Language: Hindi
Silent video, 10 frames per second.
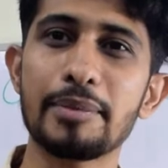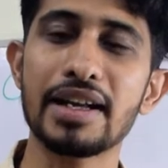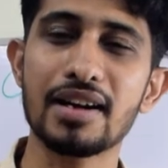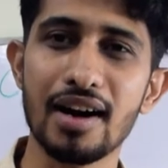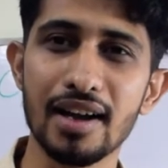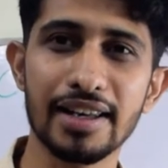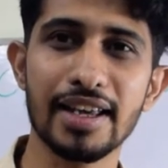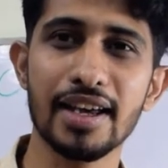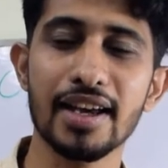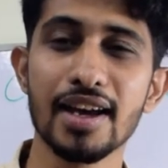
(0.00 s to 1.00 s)
निकाल
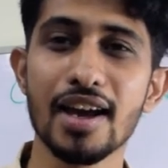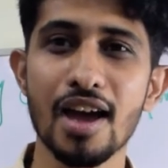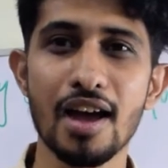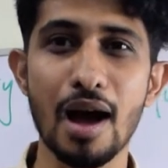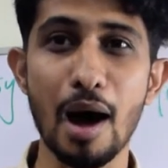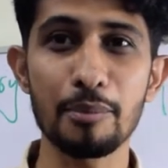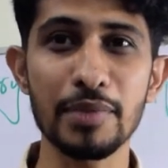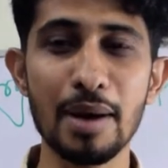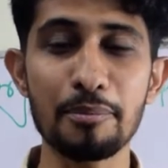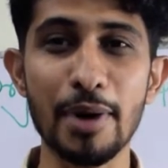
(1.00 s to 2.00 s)
के
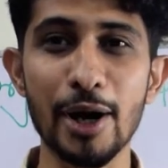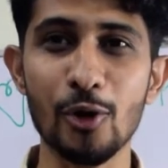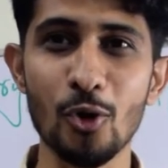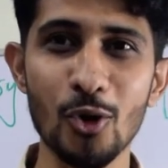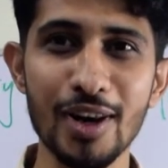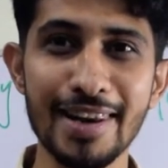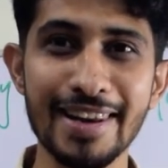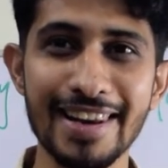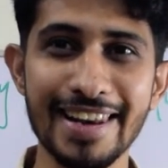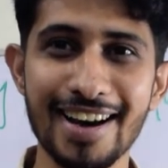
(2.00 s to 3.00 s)
अपना पेट्रोल
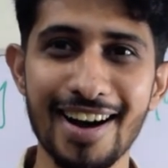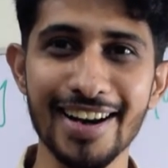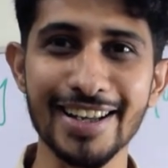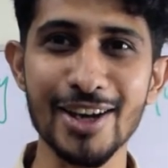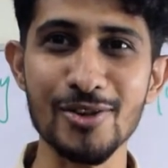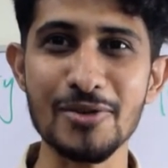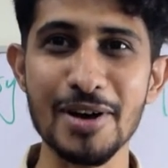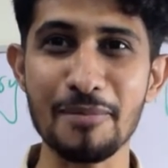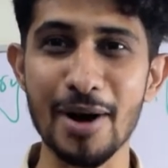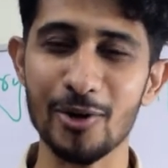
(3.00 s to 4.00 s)
निकाल के क्योंकि
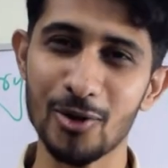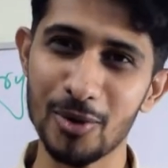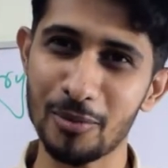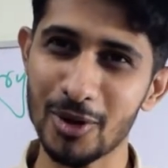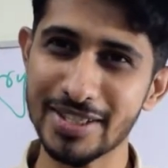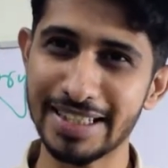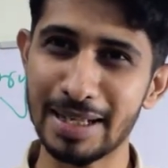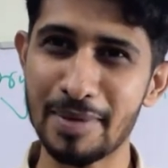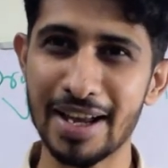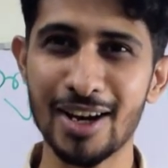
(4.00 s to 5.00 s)
पेट्रोल बहुत
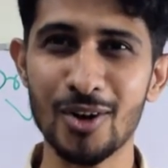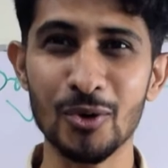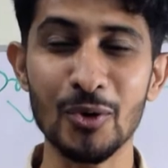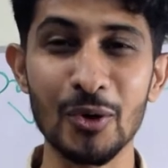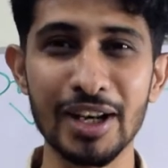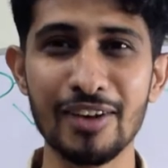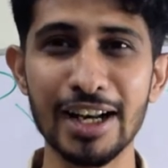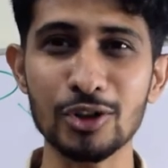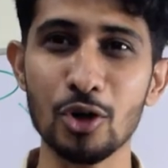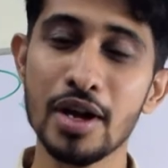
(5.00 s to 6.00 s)
ज़्यादा महंगा हो, होने
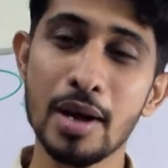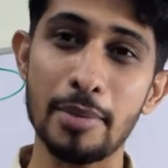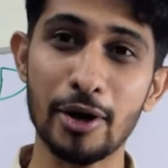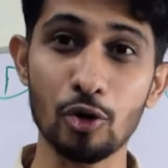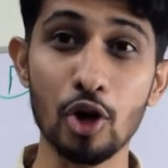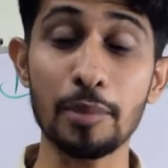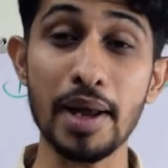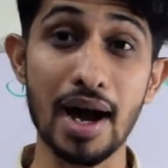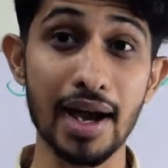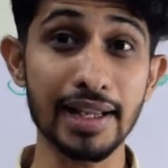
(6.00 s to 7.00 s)
वाला है तो पेट्रोल पे
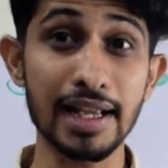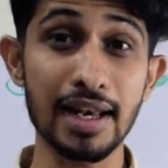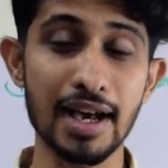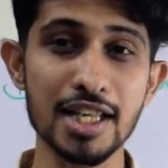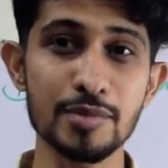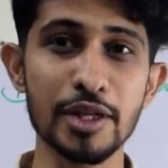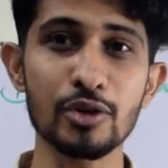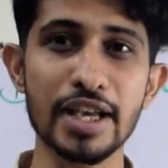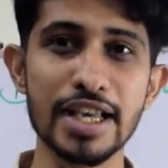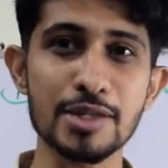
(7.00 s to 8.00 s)
आएंगे लाजमी
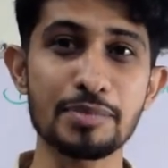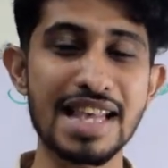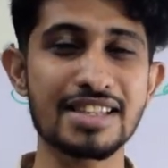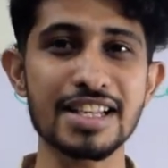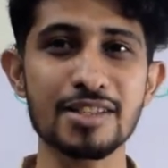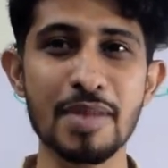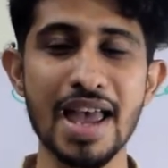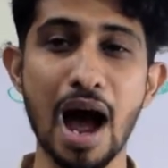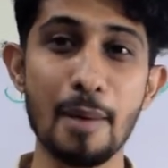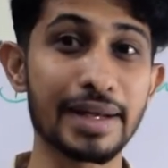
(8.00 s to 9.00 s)
क्योंकि इस बिज़नेस में
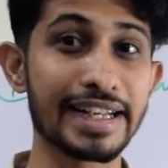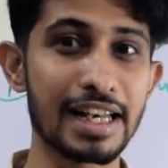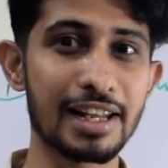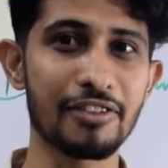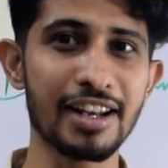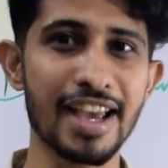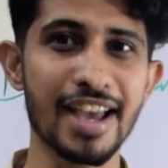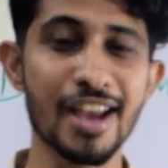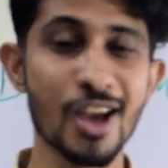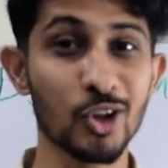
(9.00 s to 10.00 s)
आपकी डिलीवरी
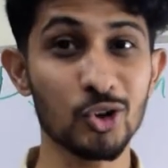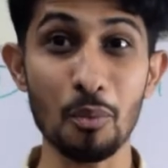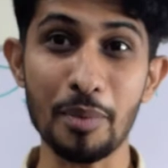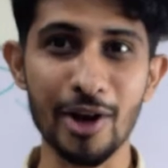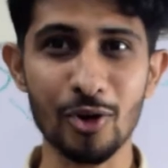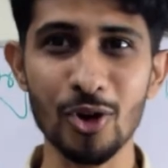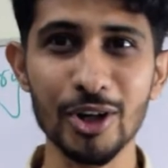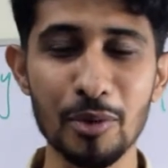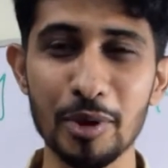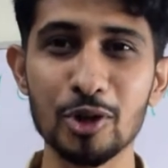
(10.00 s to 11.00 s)
है तो पेट्रोल
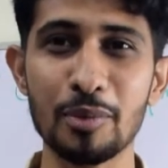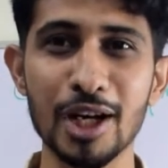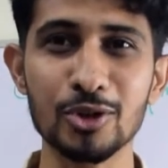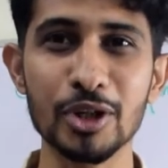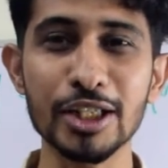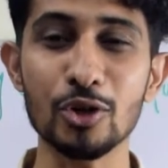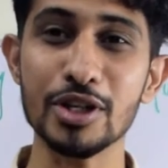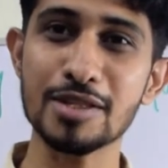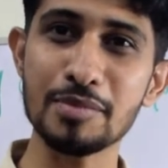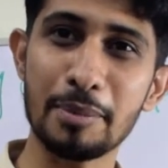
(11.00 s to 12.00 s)
के ऊपर तो बात होगी तो
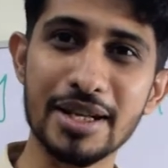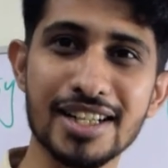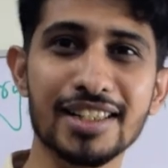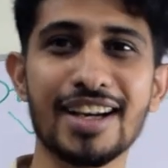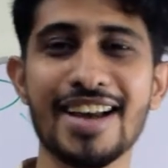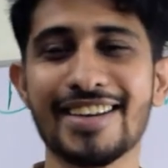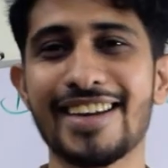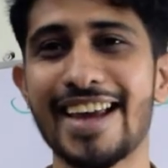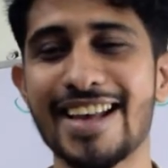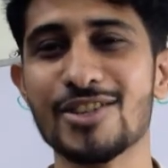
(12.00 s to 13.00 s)
इसमें बचत
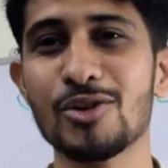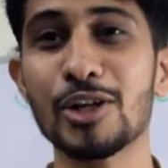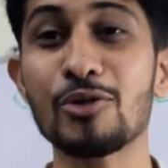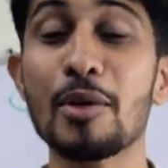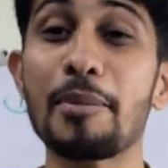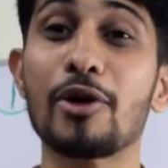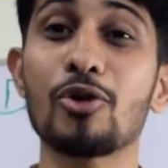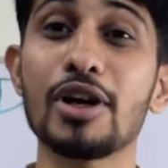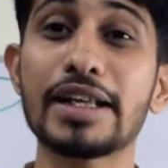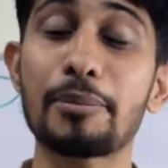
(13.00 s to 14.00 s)
कैसे होगी क्योंकि
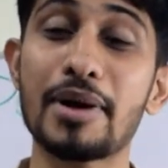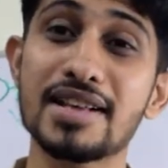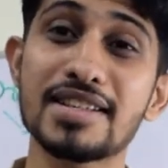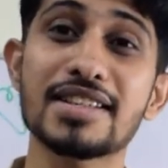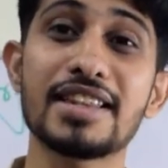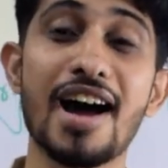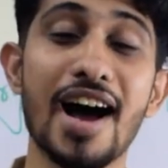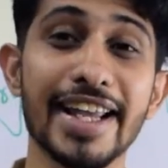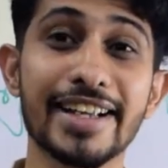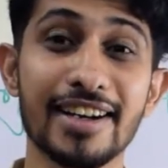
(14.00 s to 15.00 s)
पेट्रोल के प्राइजेस इतने
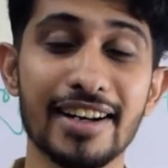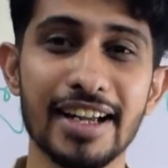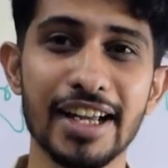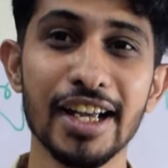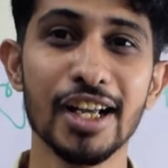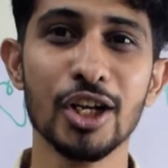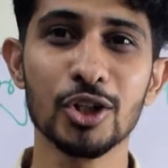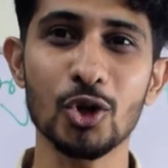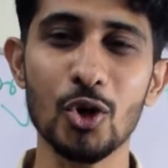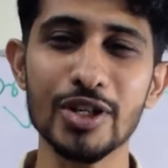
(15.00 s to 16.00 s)
हाइक कर गए
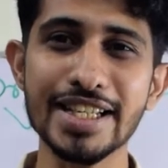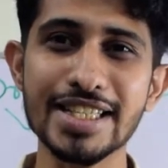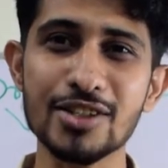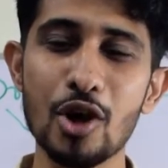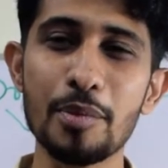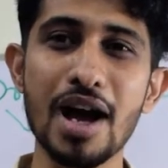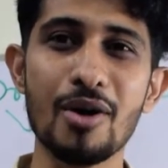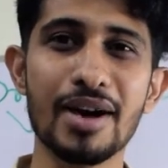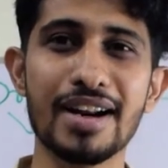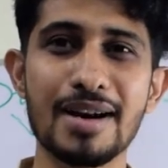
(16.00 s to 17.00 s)
हैं तो इसको भी
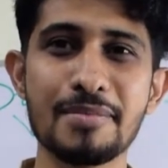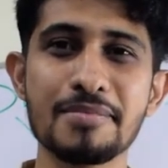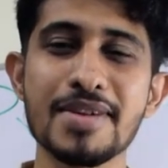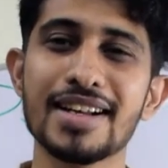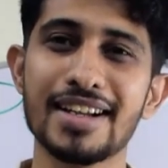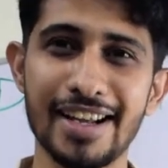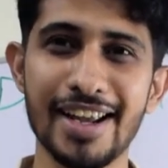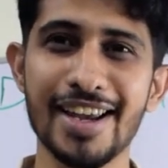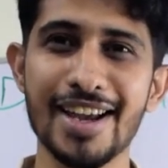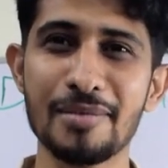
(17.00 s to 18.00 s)
ओवरकम
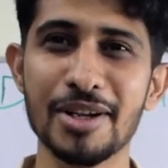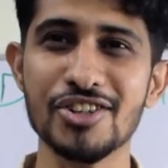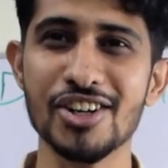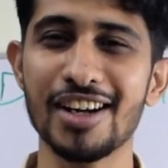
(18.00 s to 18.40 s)
करेंगे हम इन